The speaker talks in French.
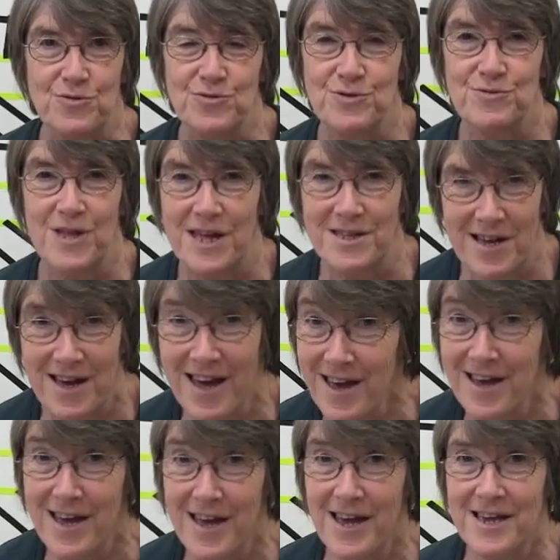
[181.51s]
et tout son attrait,
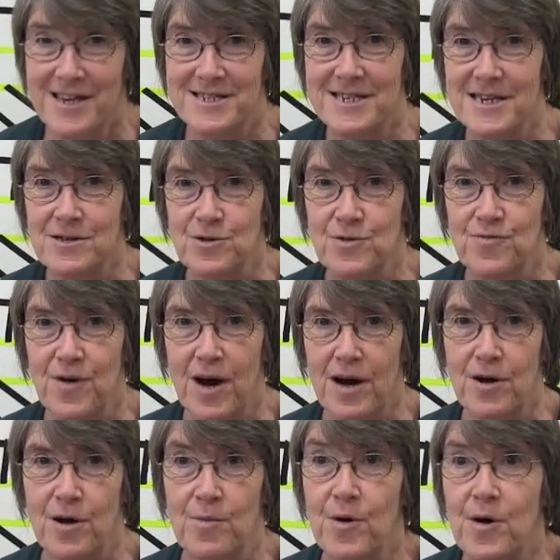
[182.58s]
c'est de voir
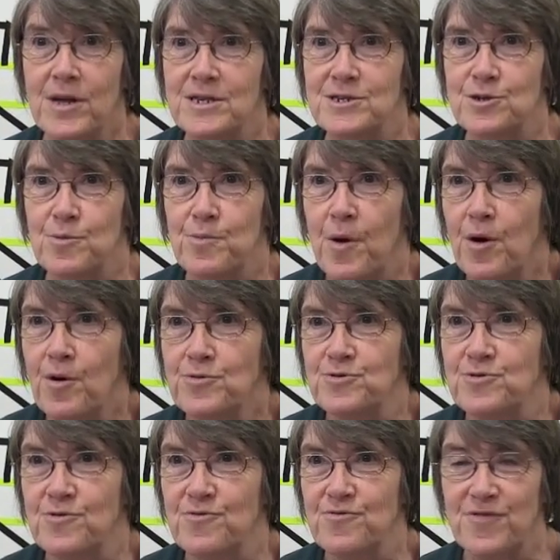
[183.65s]
comment il se prend
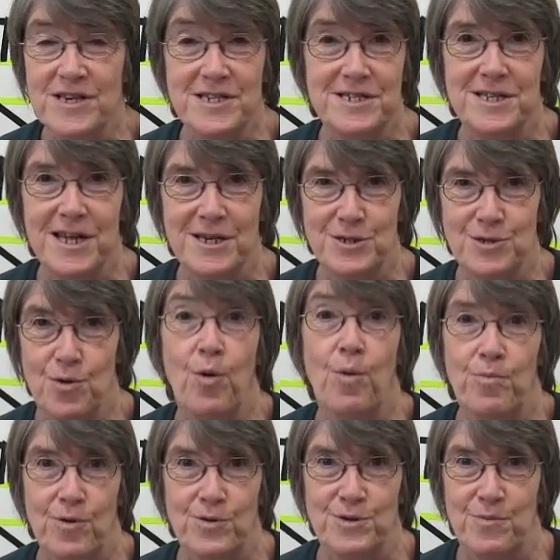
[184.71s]
d'une fascination
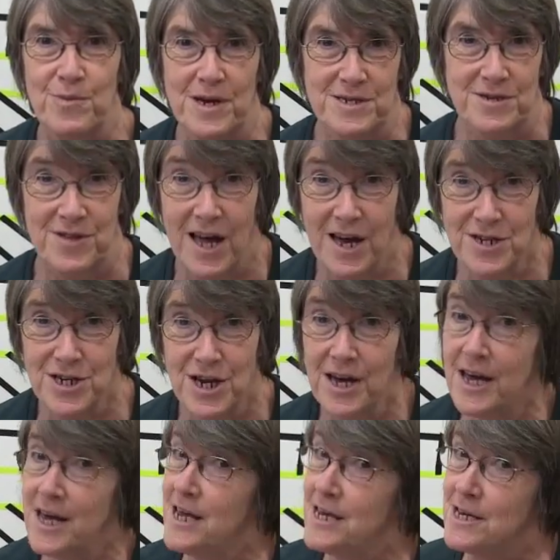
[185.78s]
pour ce personnage
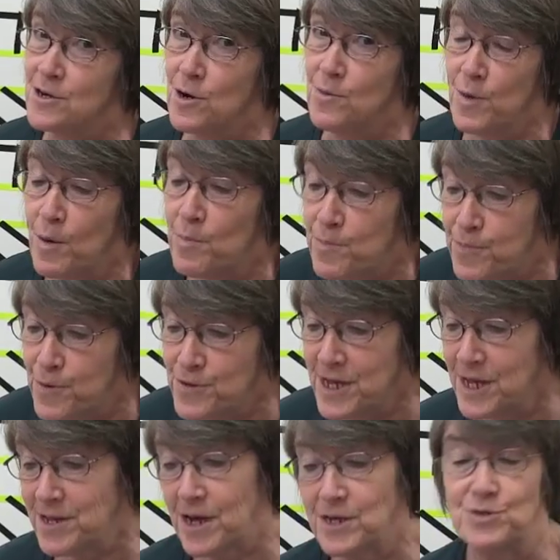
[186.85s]
et comment
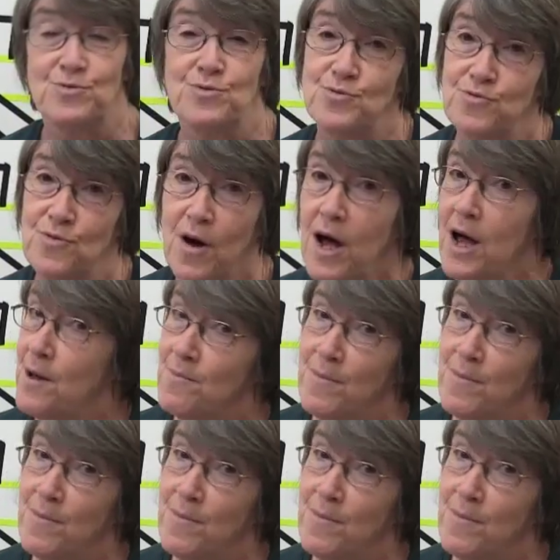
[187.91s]
peut-être à son tour,